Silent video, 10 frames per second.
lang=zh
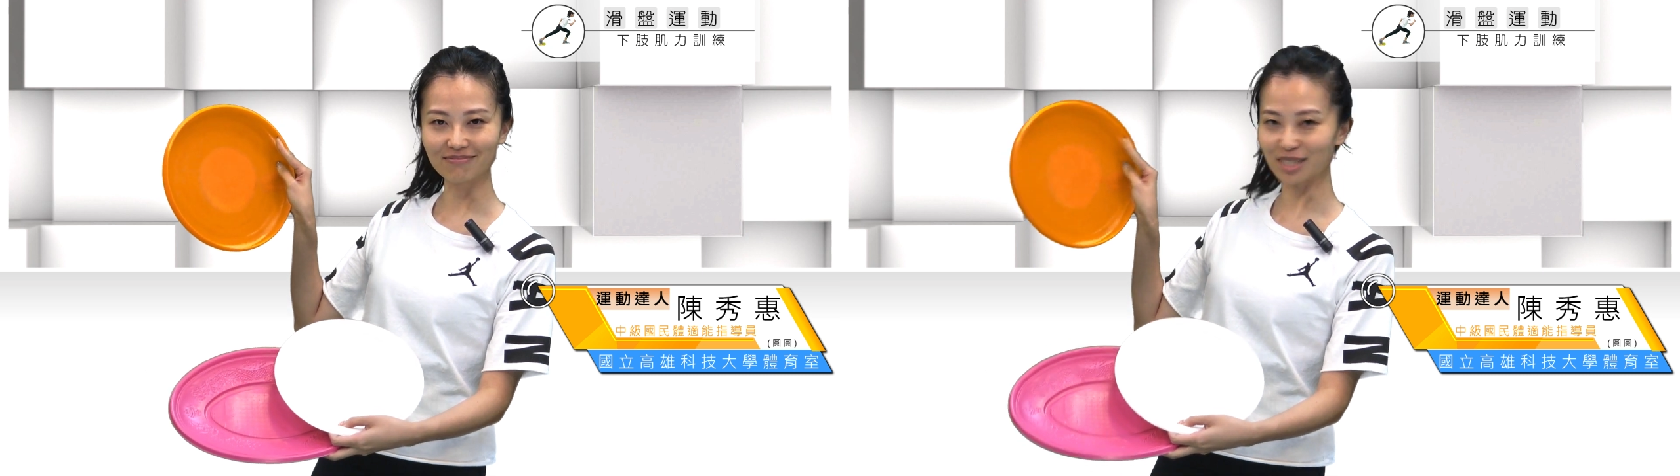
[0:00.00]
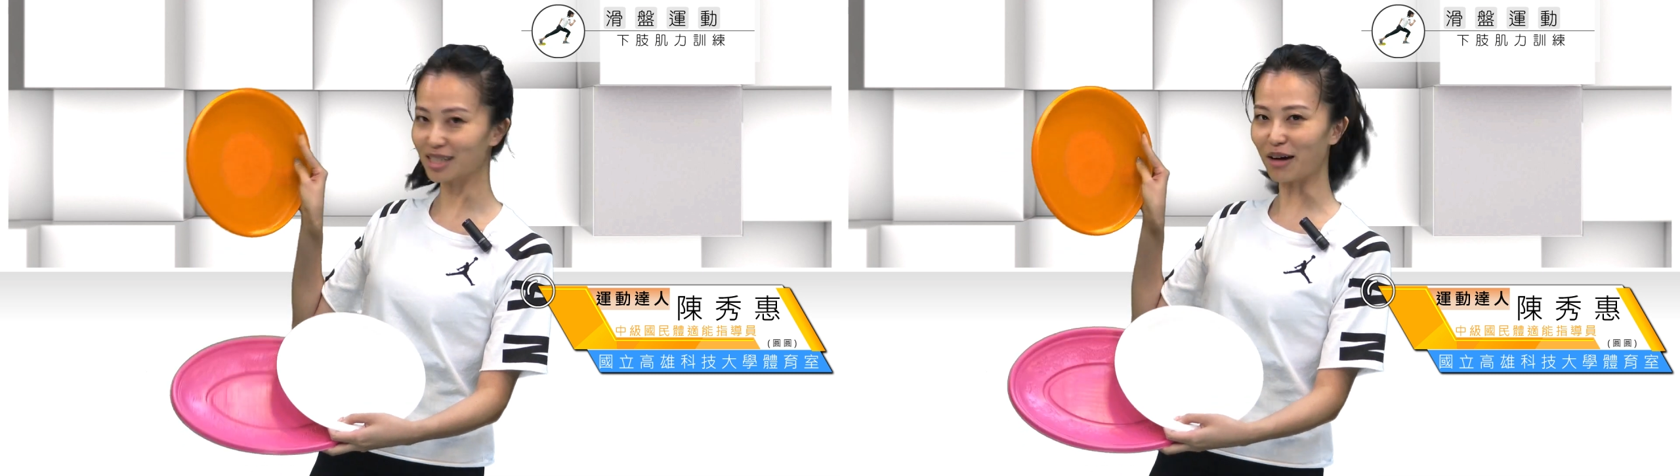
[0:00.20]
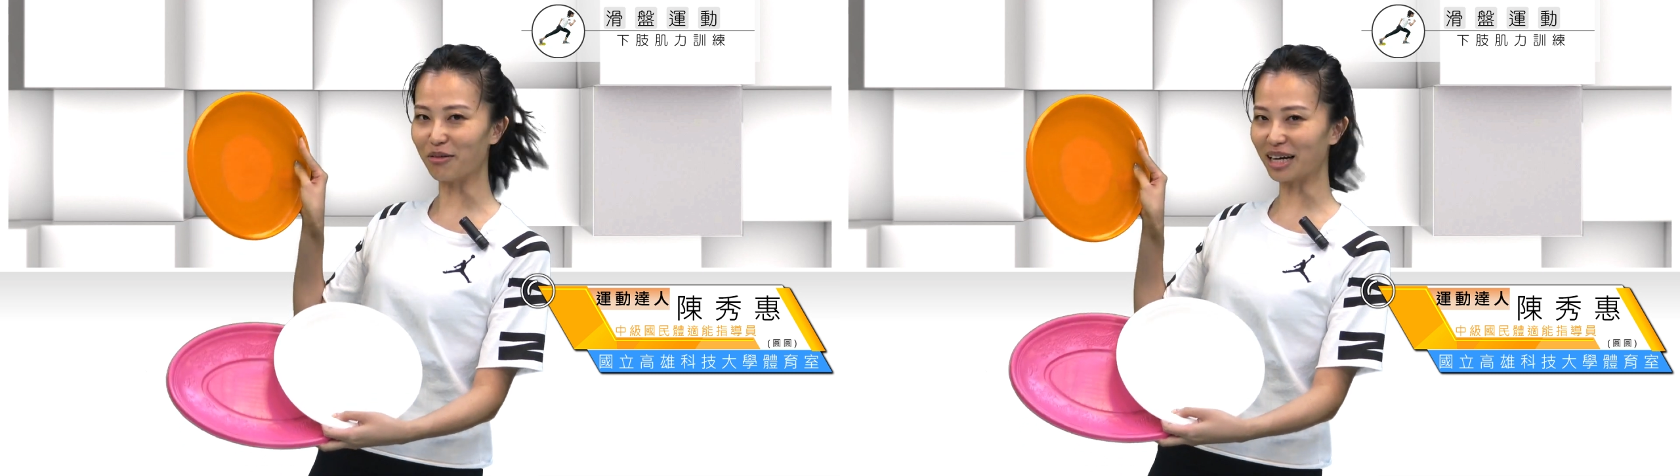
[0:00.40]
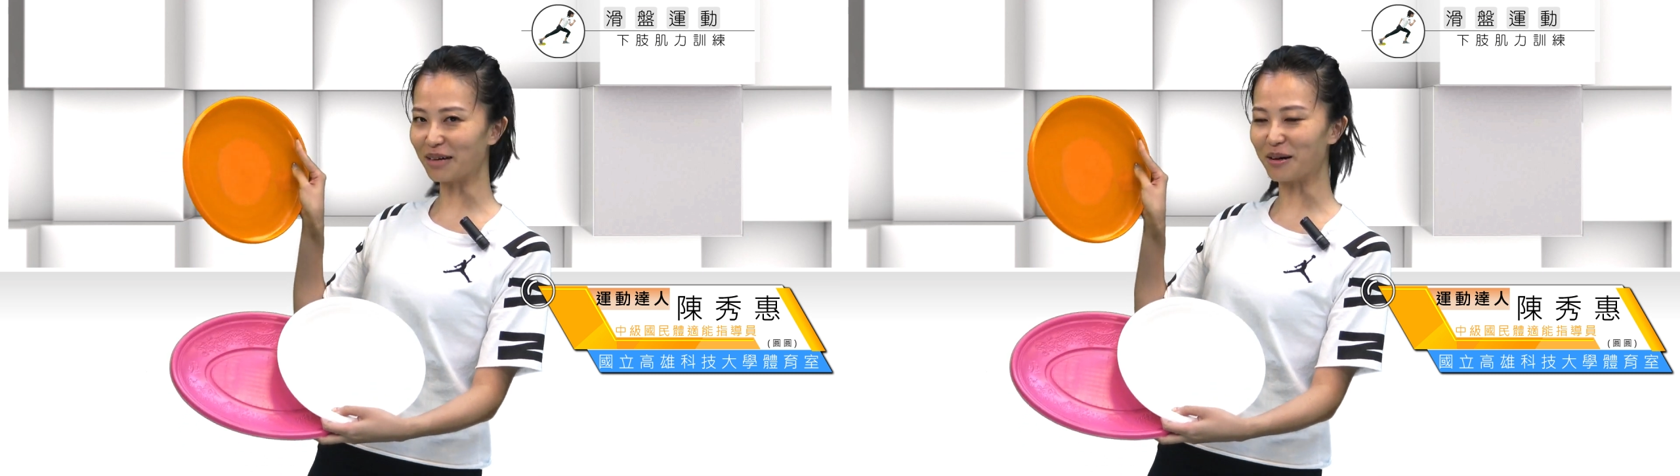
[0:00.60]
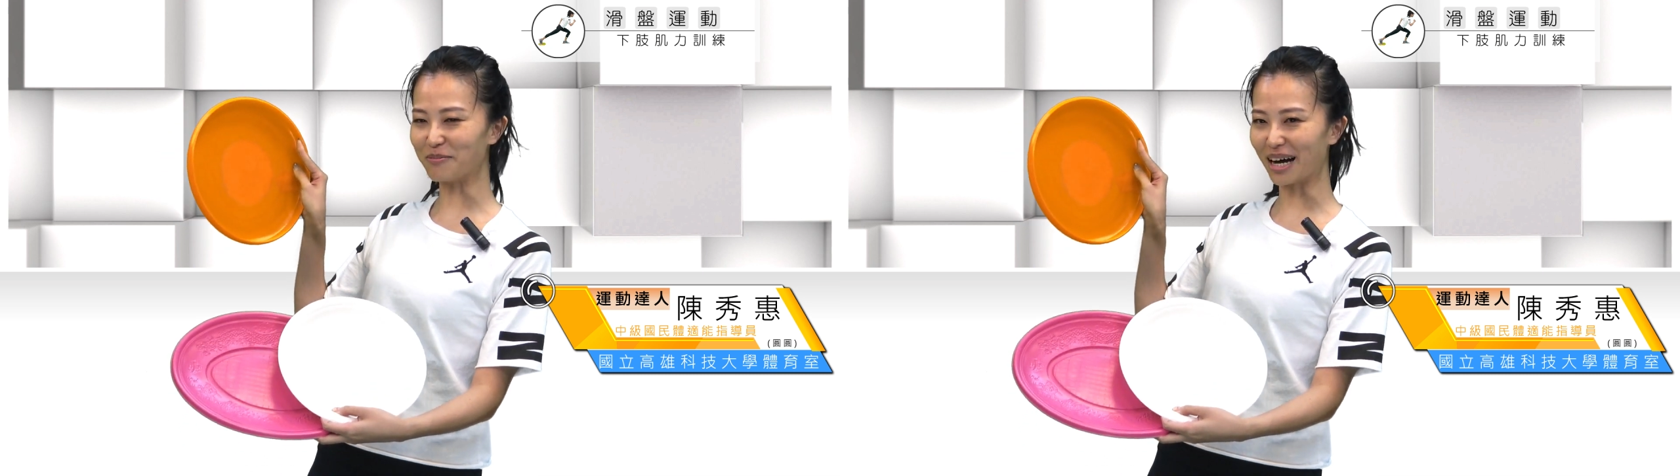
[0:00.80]
知道我要干
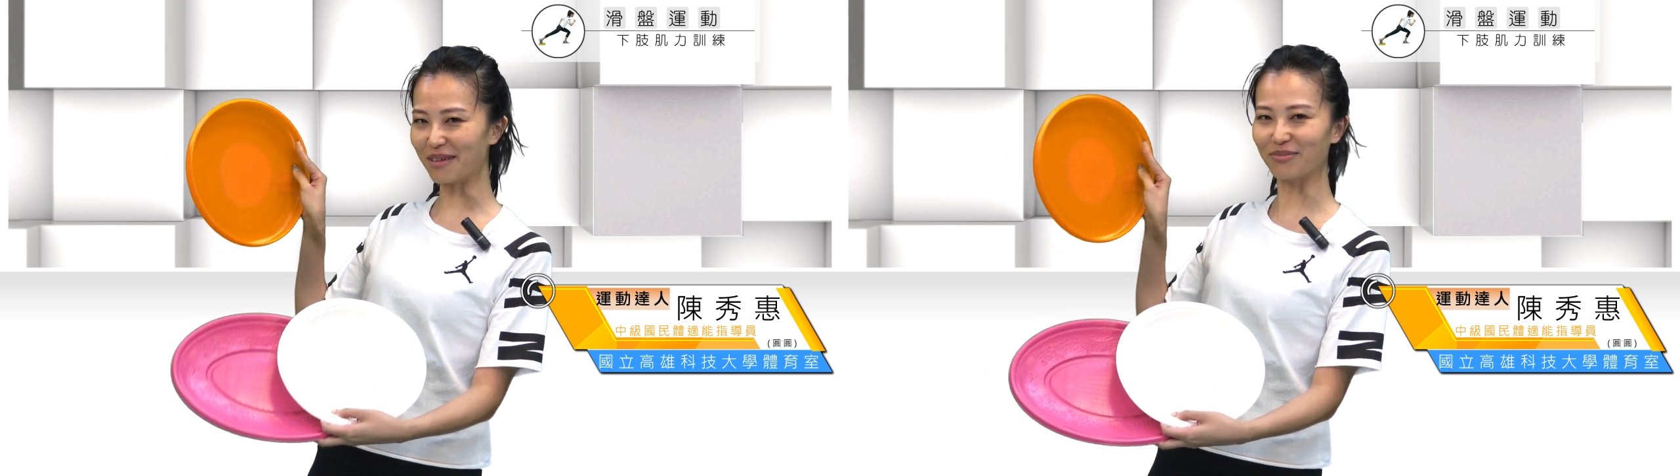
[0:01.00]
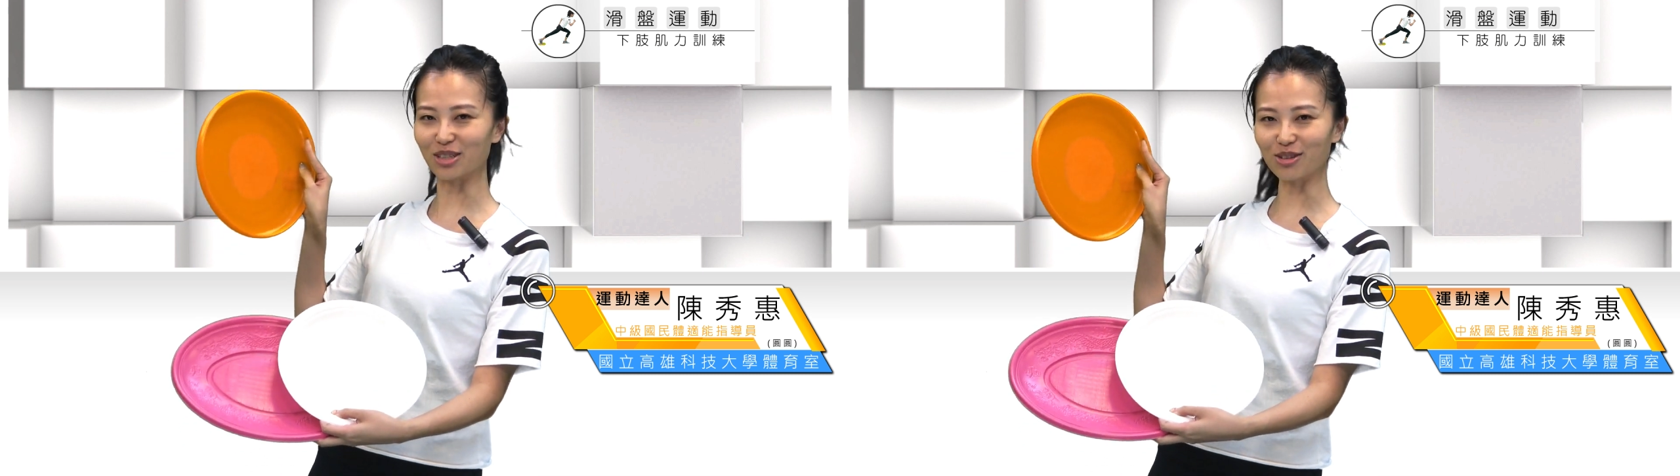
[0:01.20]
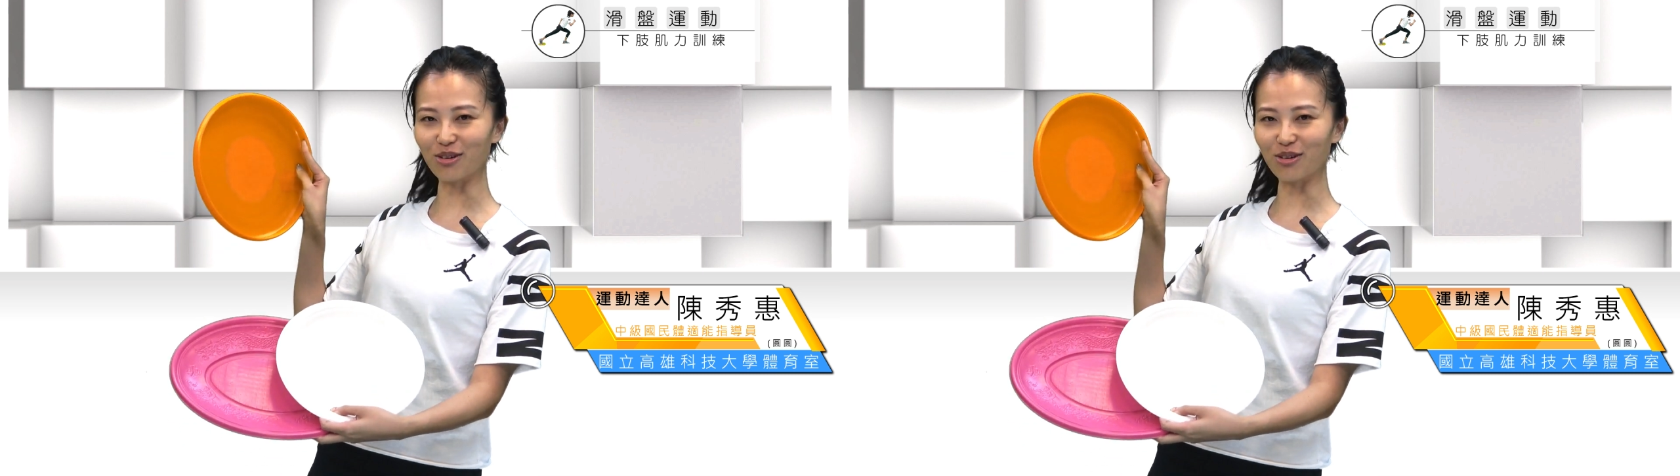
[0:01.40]
嘛吗？没错，